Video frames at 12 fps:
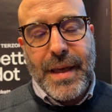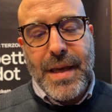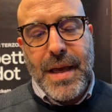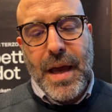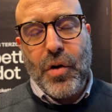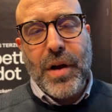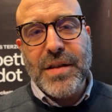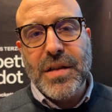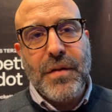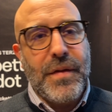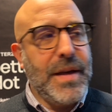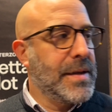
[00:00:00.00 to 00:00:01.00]
chi eroga
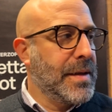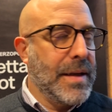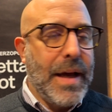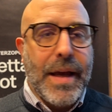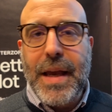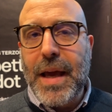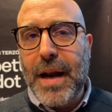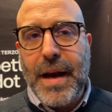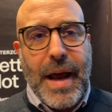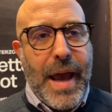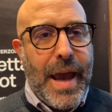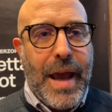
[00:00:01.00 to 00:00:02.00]
servizi, da Iran
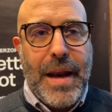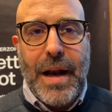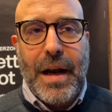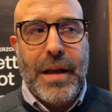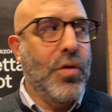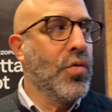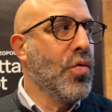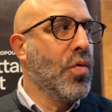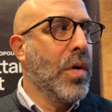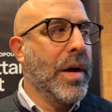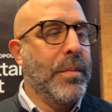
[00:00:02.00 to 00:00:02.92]
a Enel a chiunque,